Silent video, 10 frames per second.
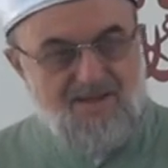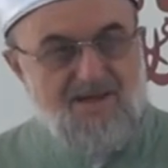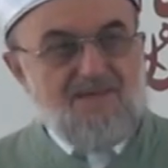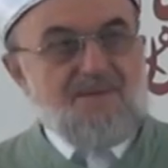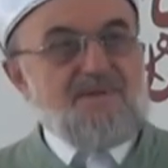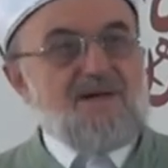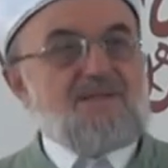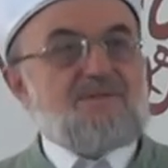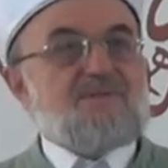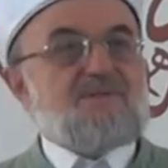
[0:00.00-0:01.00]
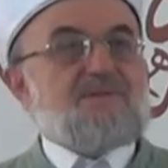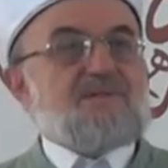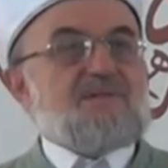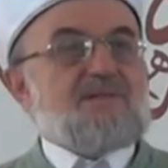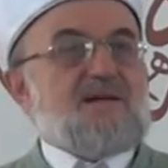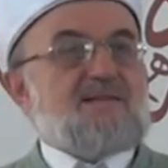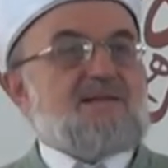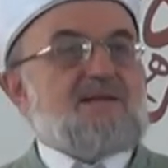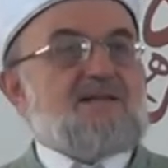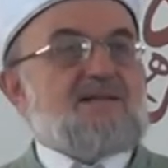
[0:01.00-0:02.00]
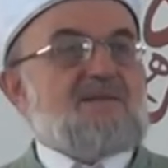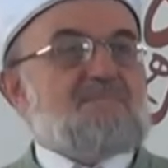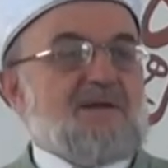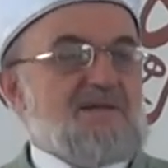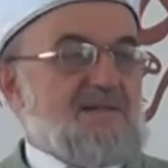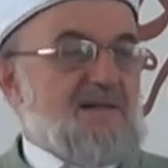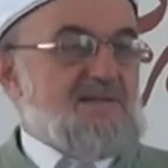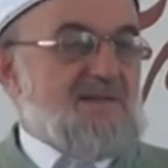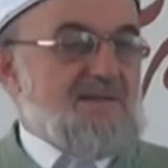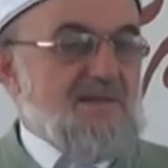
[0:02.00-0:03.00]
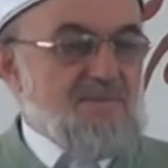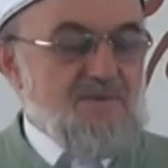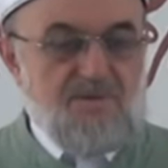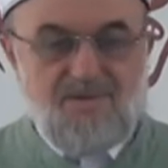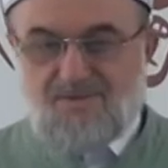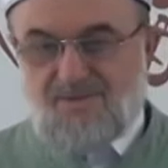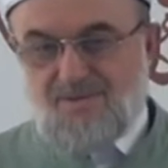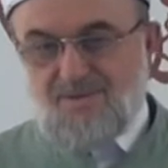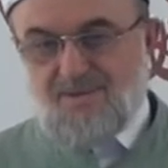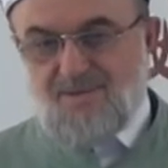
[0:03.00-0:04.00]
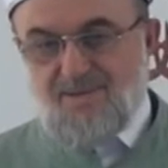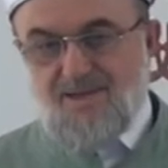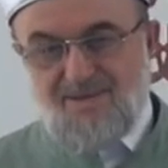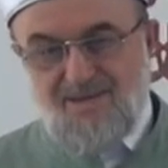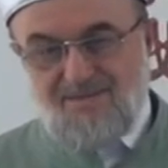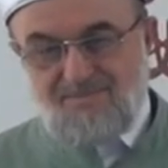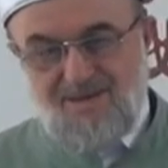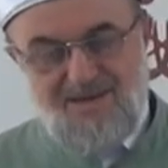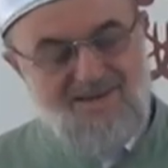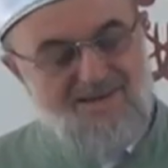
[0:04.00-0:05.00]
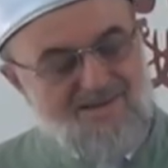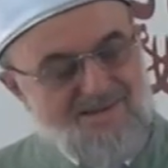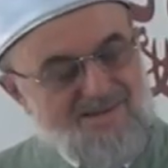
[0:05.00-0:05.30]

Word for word: Adam kalkıyor diyor ki kadere inanmayın. Kader diye bir şey yok. O kader var.